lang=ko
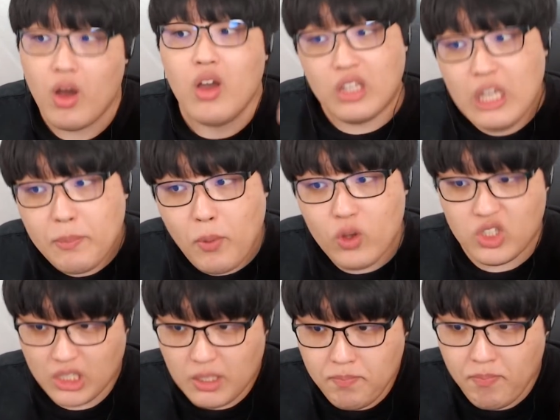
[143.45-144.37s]
2번
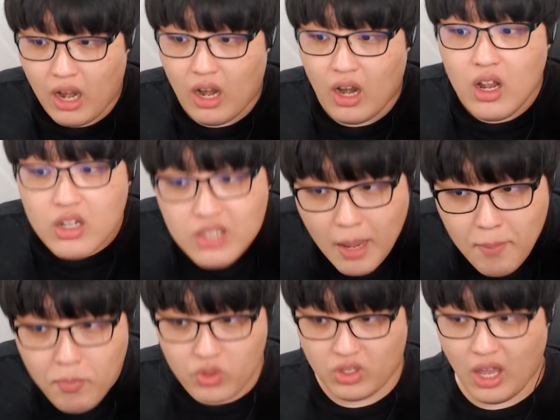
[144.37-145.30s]
신발,
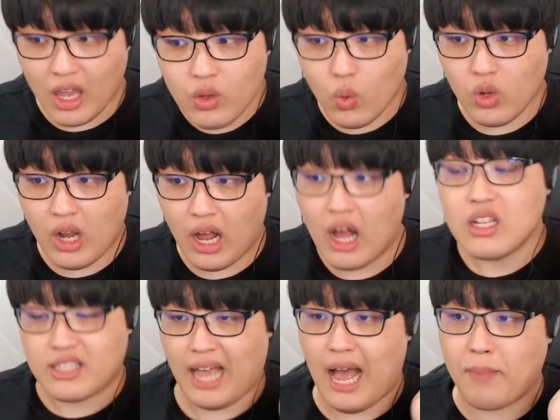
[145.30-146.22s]
3번 캔콜라,
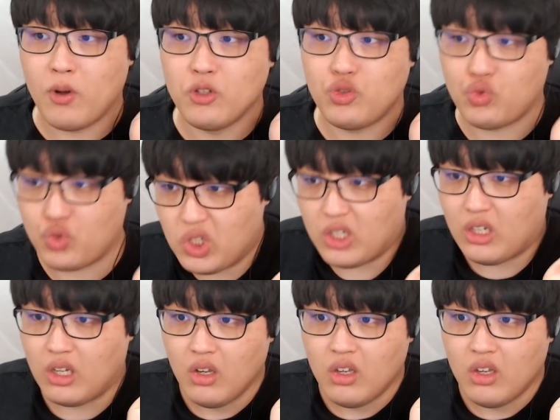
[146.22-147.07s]
4번 쥐.